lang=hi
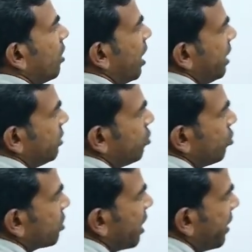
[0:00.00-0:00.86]

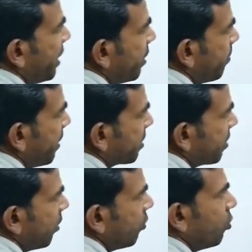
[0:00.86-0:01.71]
आइसोसाइनाइड
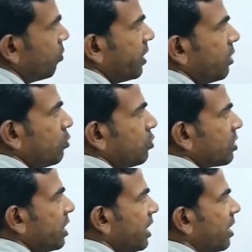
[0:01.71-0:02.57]
फंक्शनल ग्रुप है
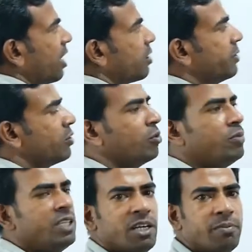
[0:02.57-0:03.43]
उसके कार्बन को
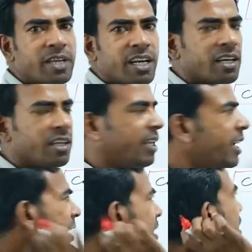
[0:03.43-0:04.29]
भी हम क्या करते
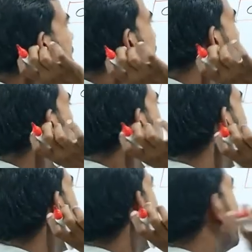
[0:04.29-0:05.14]
हैं काउंट
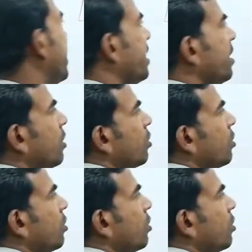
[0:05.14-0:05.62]
कर लेते हैं